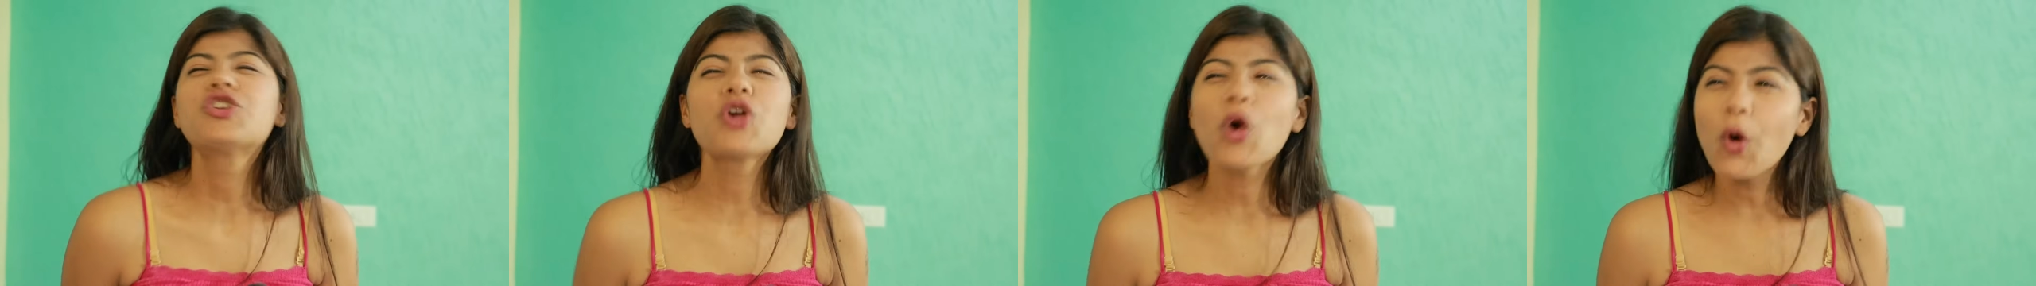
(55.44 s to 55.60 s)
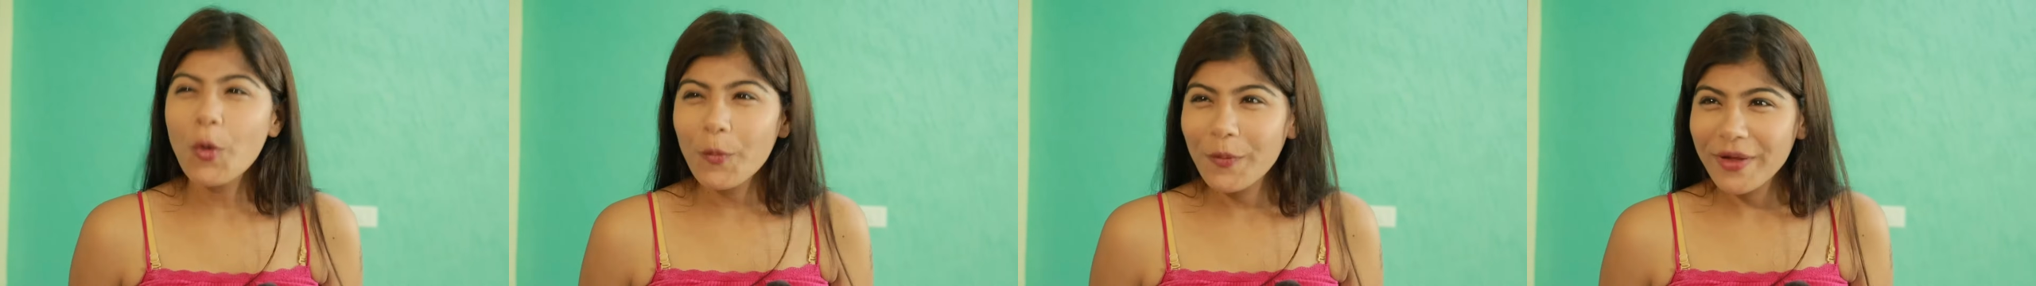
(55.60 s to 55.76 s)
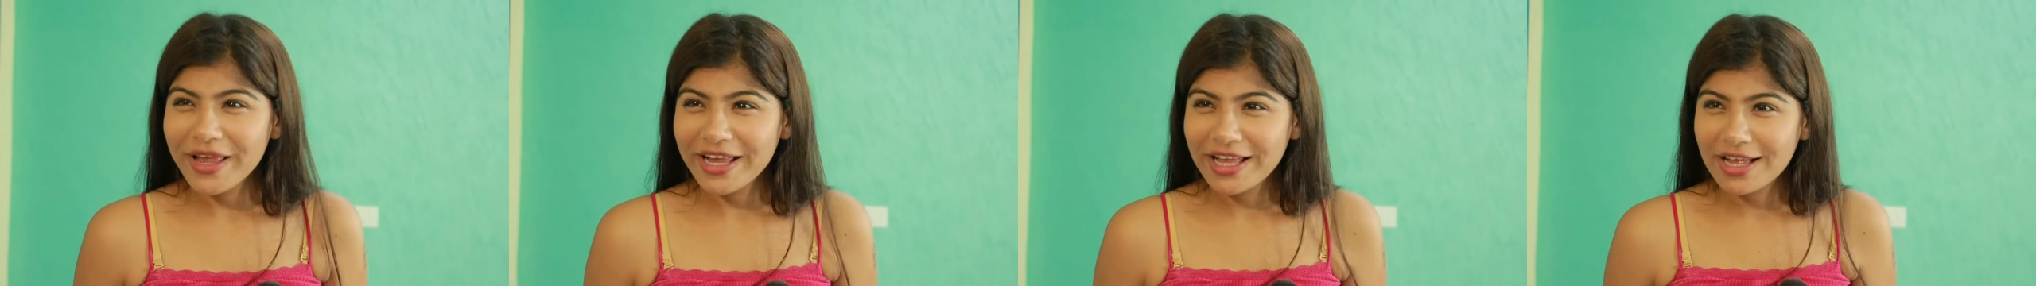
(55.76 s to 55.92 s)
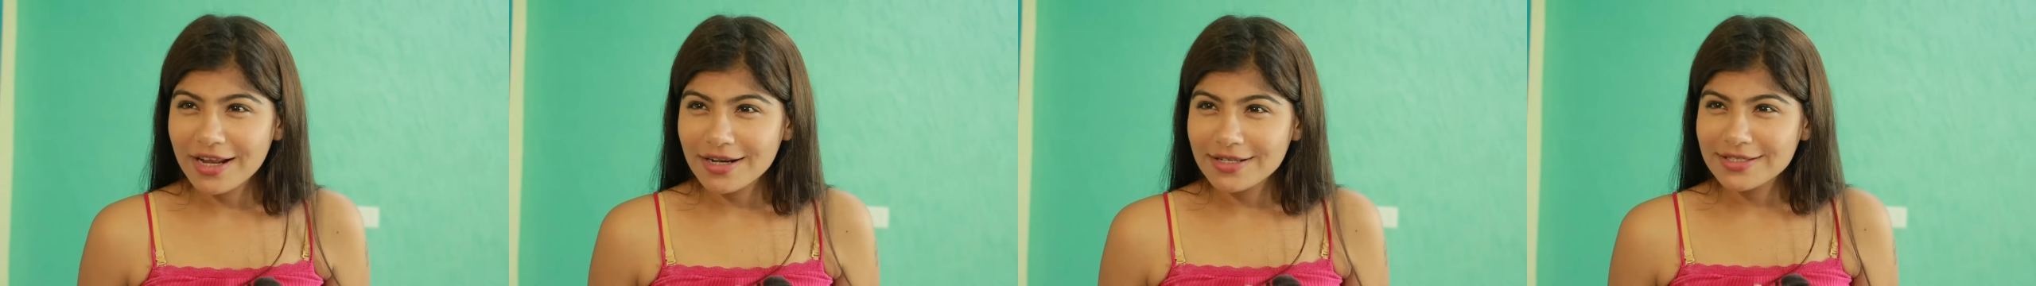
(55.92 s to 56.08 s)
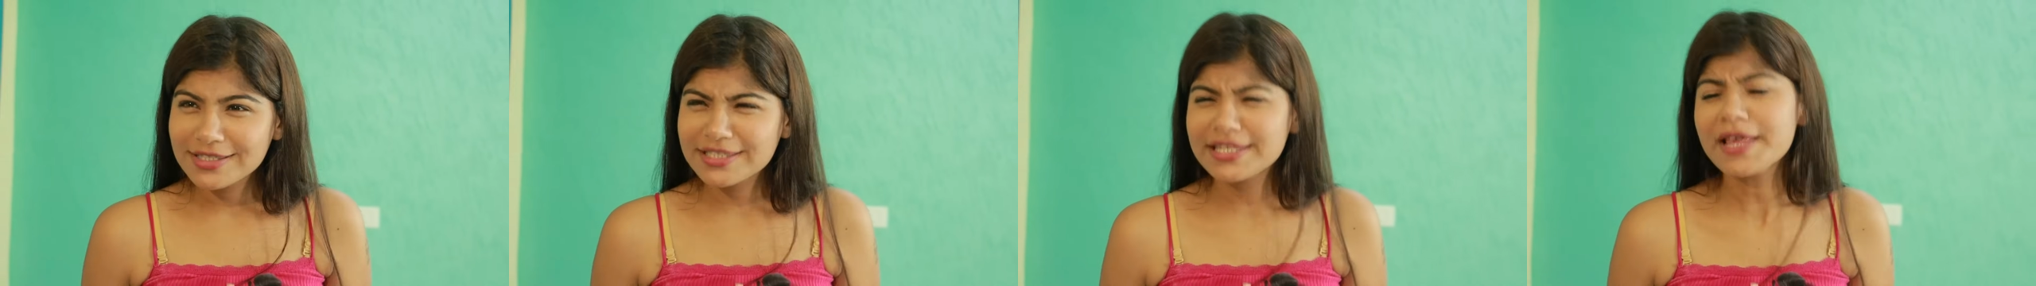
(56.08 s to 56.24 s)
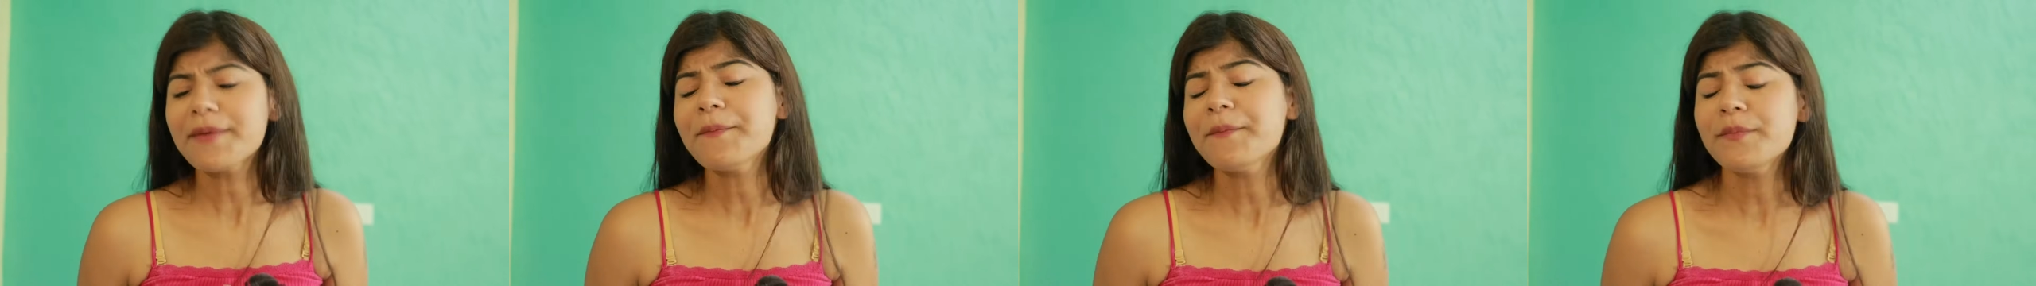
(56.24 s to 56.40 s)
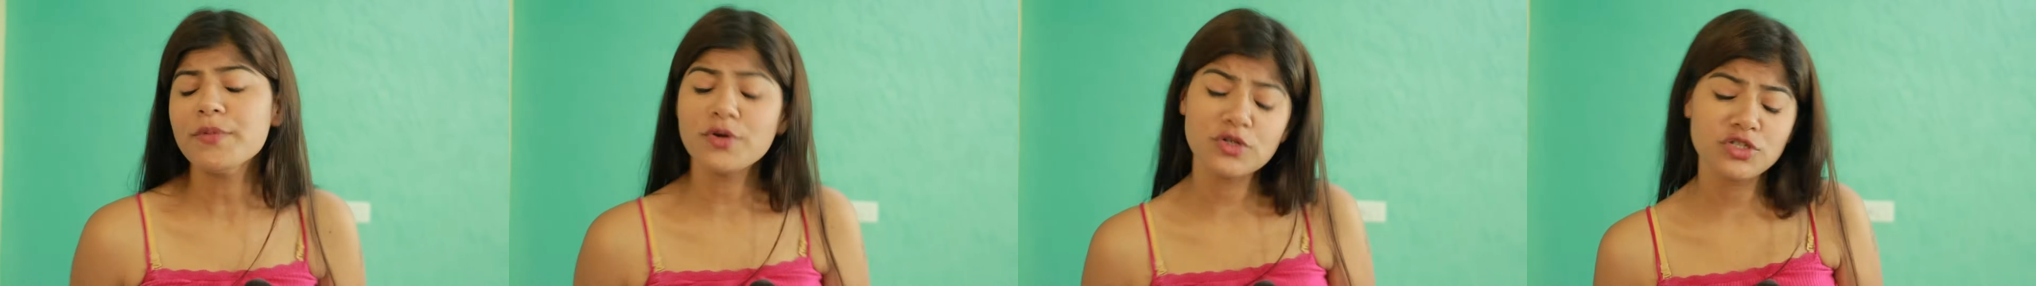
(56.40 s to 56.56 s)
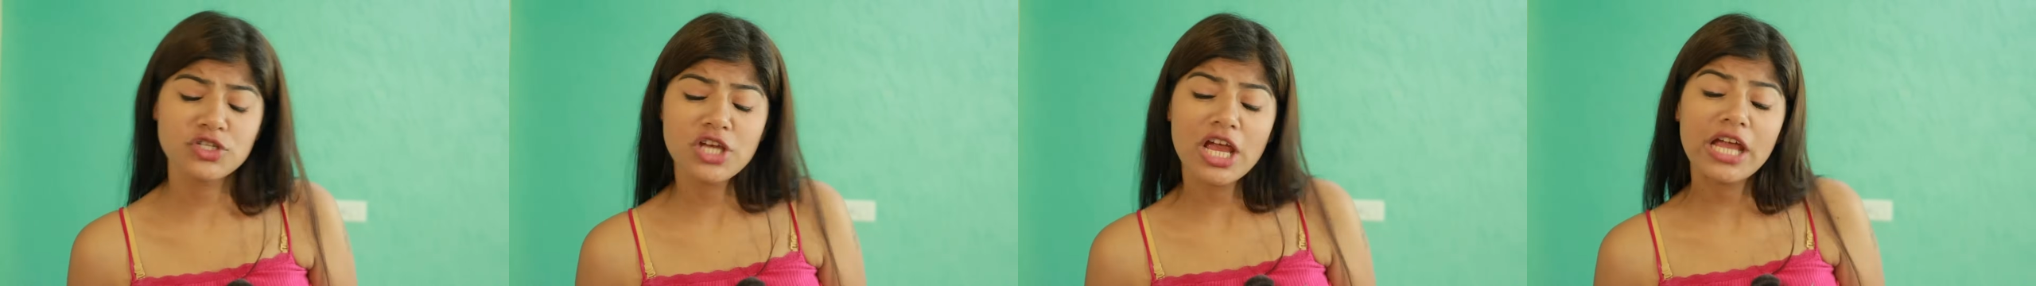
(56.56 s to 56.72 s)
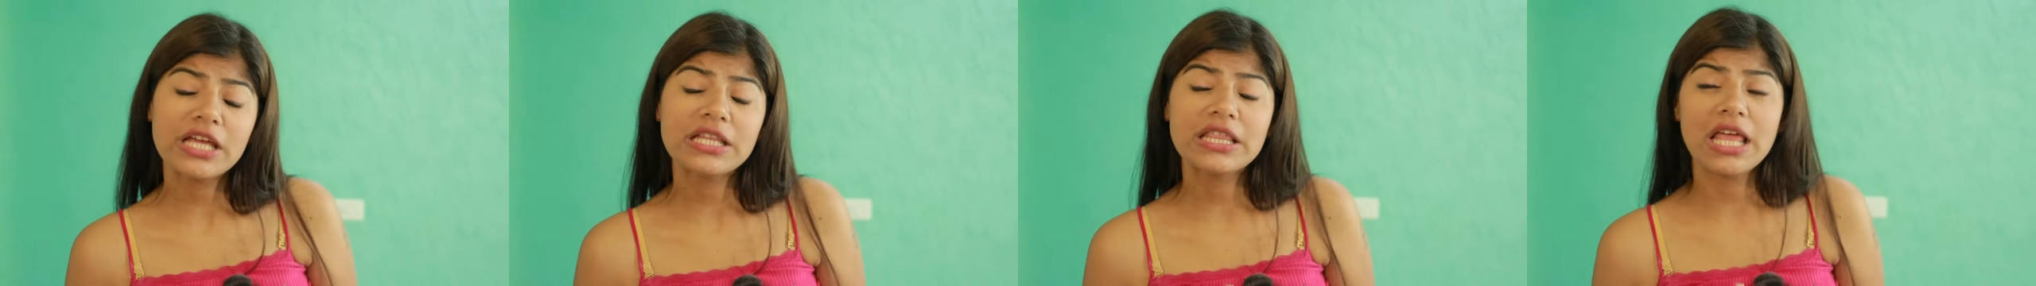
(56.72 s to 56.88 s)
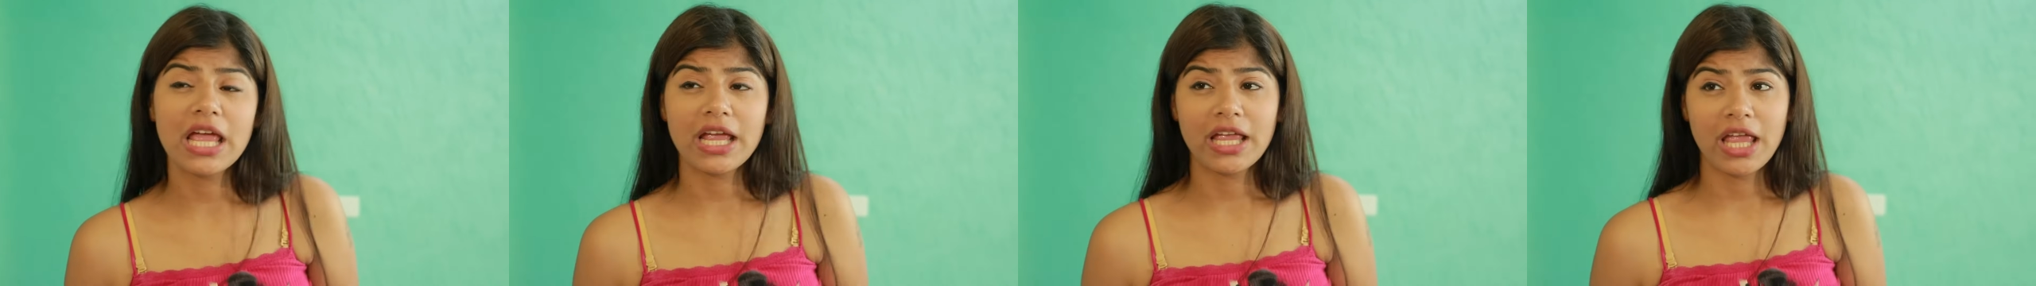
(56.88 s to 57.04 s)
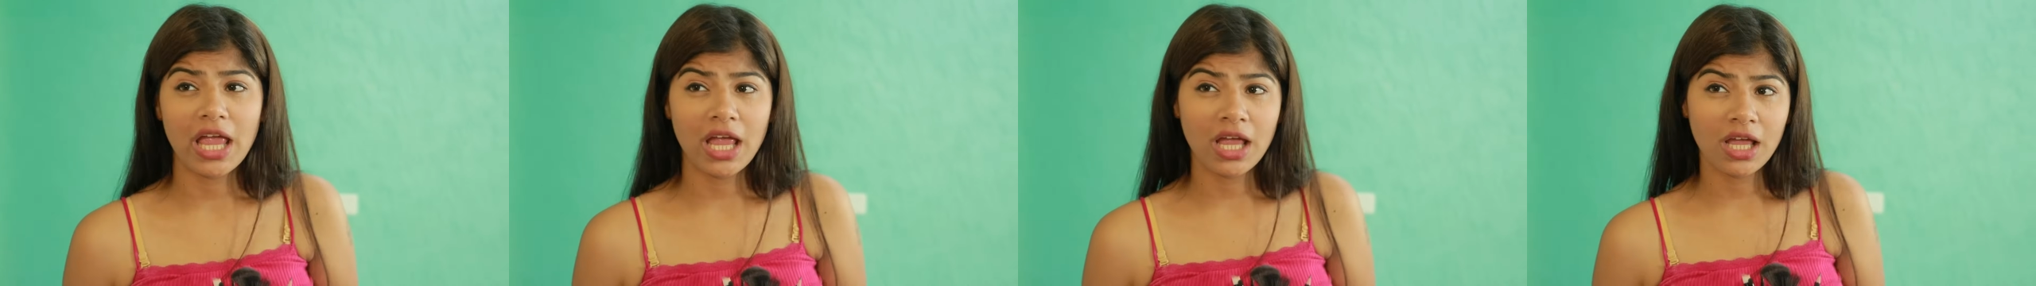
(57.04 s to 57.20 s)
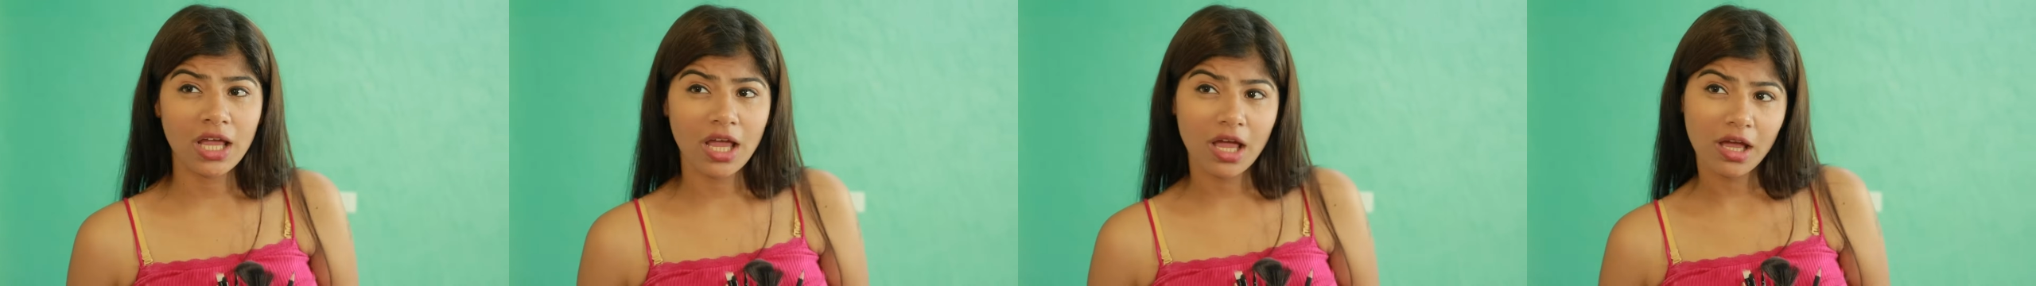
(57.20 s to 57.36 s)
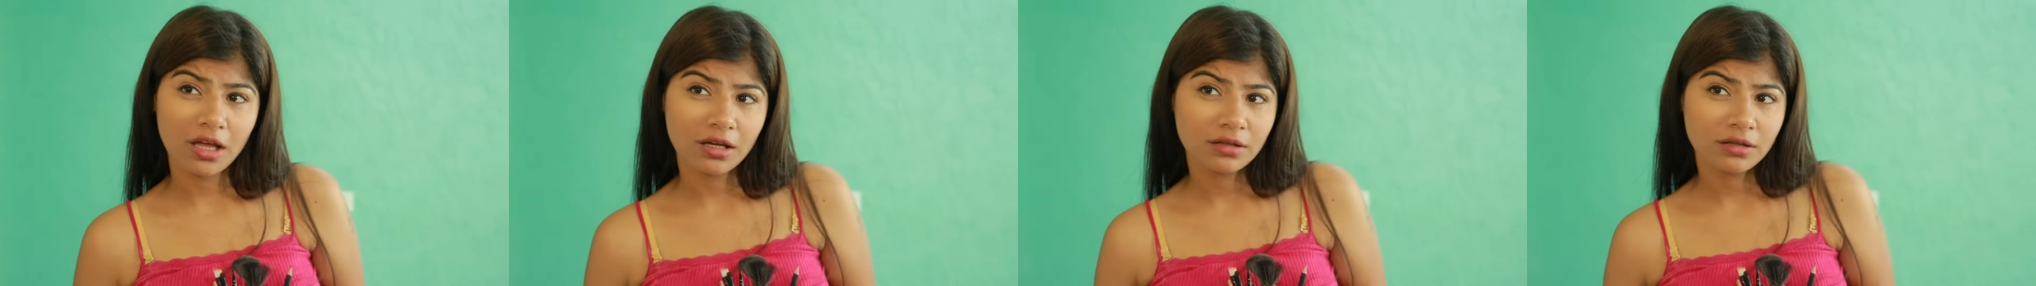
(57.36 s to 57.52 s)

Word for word: जो भी कर सब मुझे ही देखेंगे